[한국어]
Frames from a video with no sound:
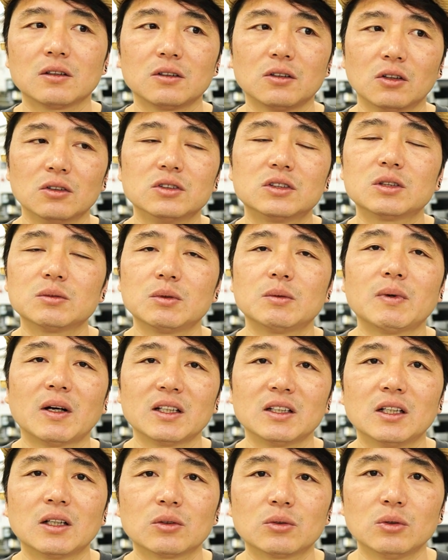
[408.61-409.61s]
연습을
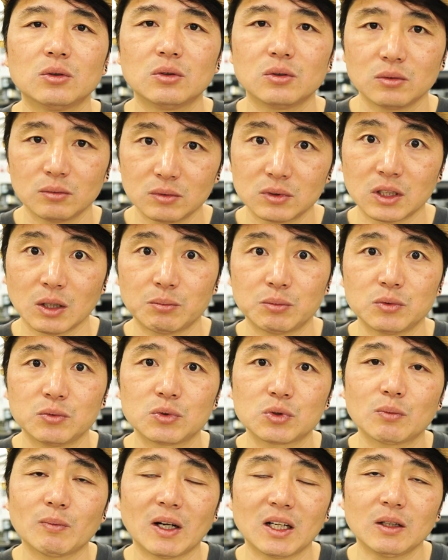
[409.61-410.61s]
많이 하고
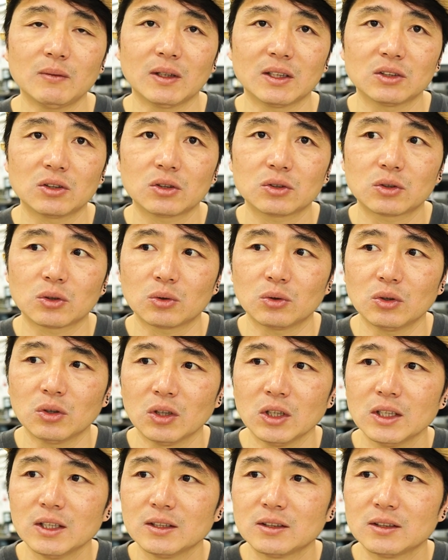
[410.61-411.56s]
제품을 좀 많이 만들었었고요.